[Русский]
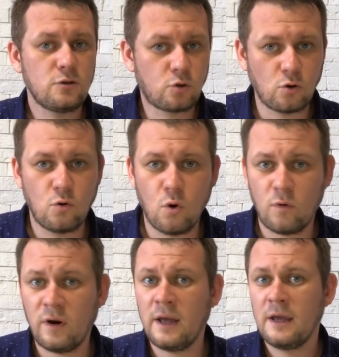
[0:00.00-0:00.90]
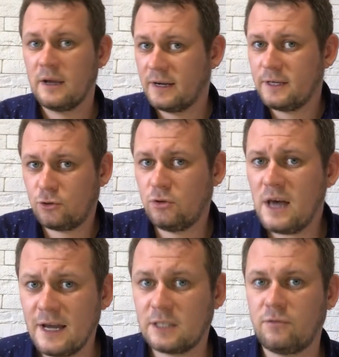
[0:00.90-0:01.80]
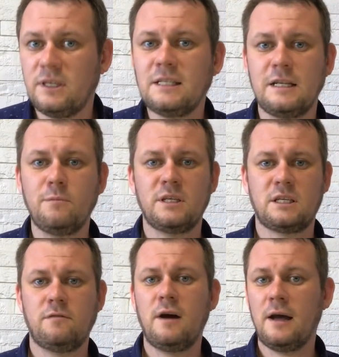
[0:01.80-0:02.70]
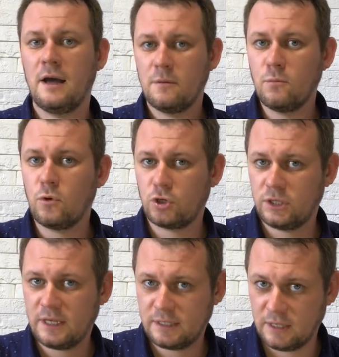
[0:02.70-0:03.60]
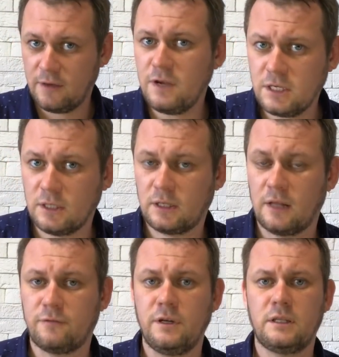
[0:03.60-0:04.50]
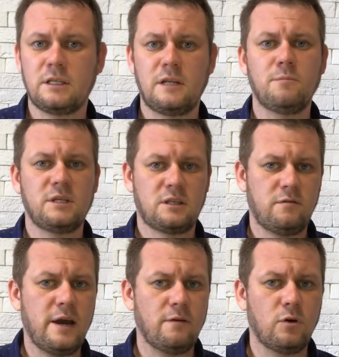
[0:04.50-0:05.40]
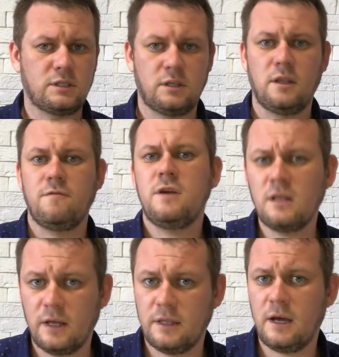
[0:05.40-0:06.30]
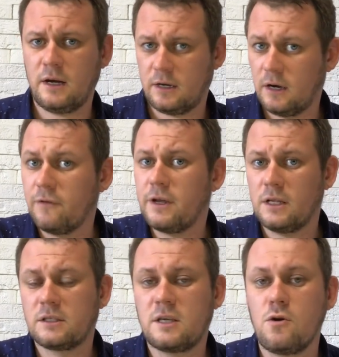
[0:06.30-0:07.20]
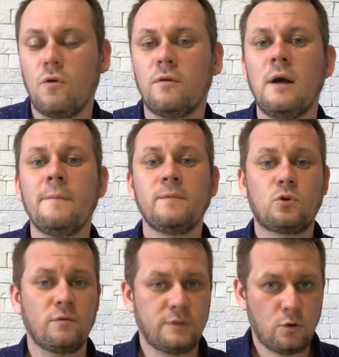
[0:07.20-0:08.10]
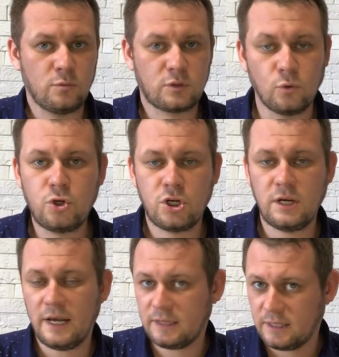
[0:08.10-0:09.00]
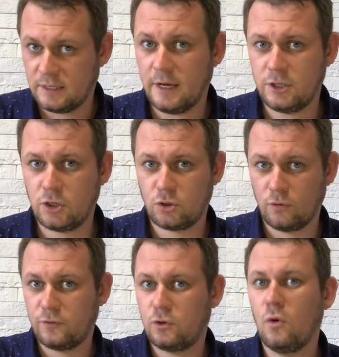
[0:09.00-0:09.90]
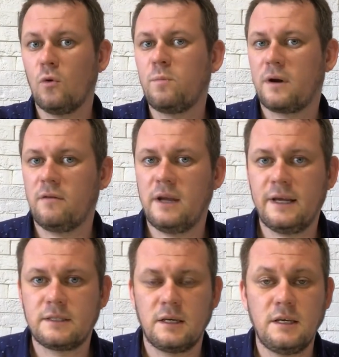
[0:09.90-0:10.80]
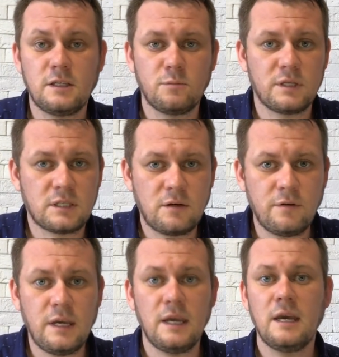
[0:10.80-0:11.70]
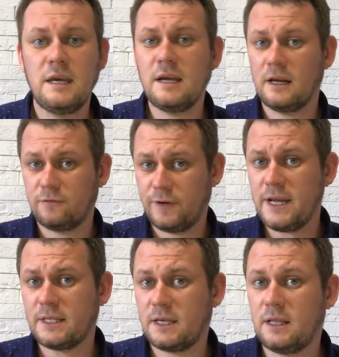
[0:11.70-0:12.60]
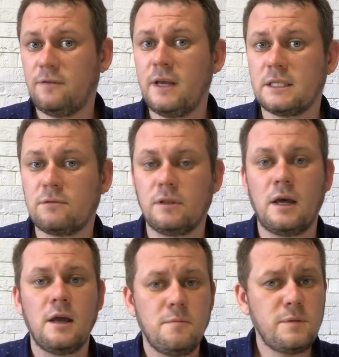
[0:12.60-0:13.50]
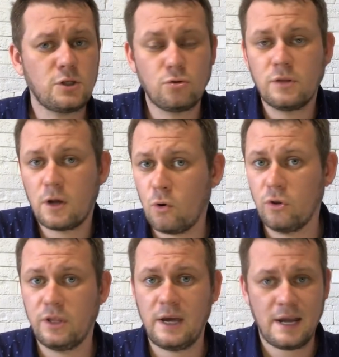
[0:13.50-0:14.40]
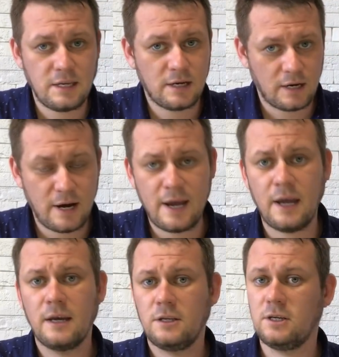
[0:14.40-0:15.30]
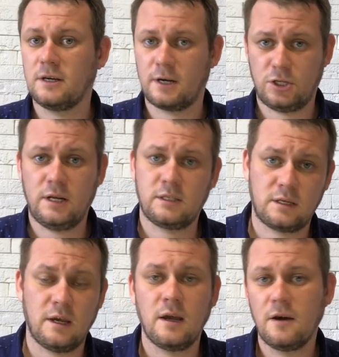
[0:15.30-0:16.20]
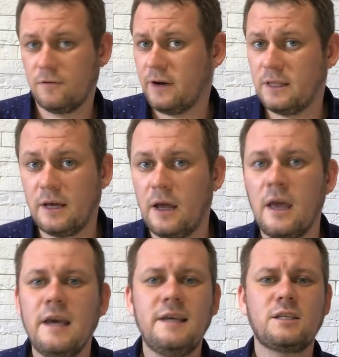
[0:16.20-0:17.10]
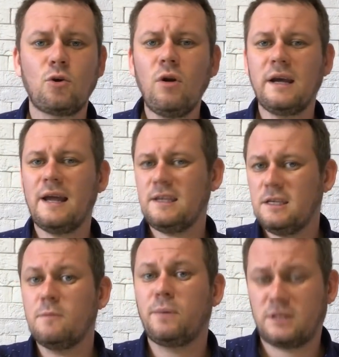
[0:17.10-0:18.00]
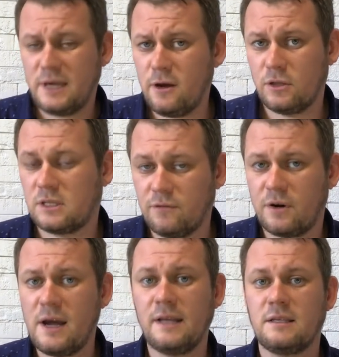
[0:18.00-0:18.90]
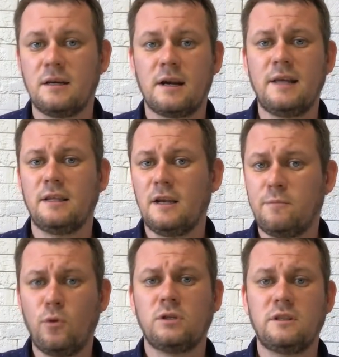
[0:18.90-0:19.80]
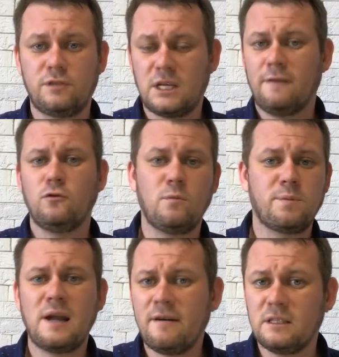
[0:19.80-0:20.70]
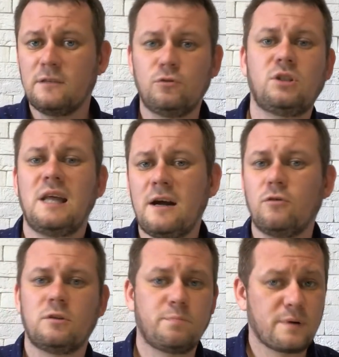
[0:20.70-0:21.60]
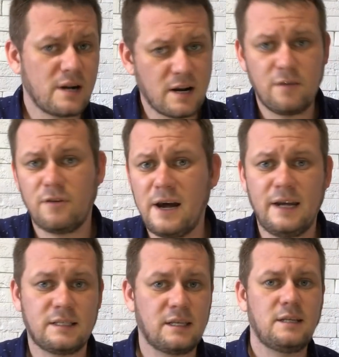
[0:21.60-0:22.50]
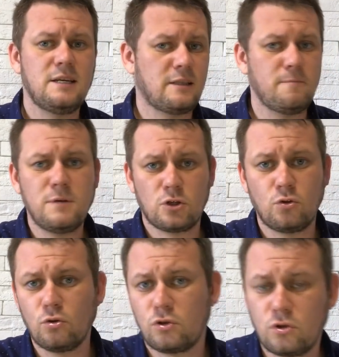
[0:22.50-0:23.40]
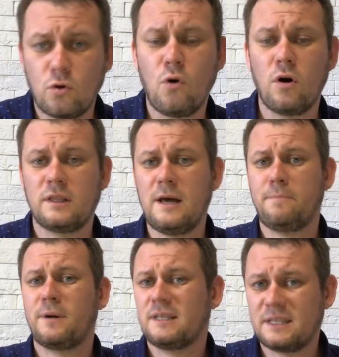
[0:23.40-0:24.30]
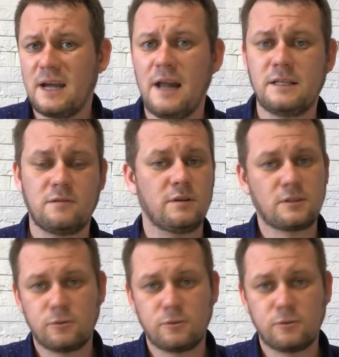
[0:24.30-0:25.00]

другого государства. Если Москва может остановить этот конфликт, если Москва его остановила, да, как говорит Царев, то в таком случае это значит, что все управляется из Москвы, и конфликт, соответственно, международный, а никакая не гражданская война. И сколько они не пытаются врать, рано или поздно все равно правда вот так вот прорывается где-то между строк, да, проскальзывает